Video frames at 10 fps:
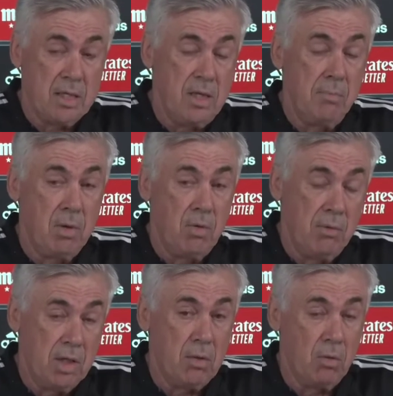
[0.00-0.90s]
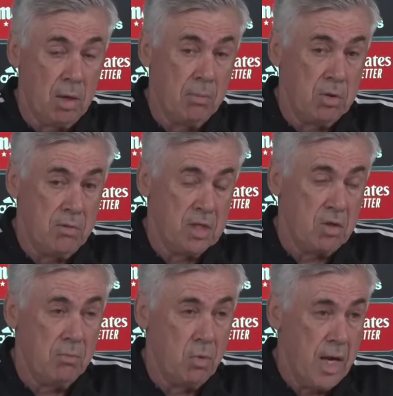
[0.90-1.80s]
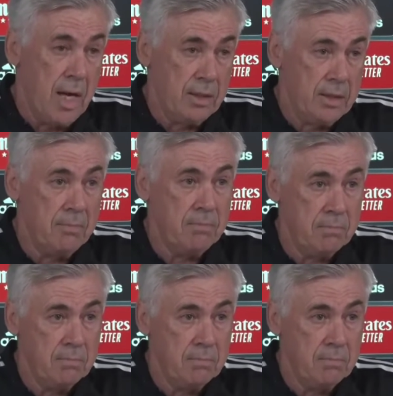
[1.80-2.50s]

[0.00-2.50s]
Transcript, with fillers: siempre una, motivación muy alta.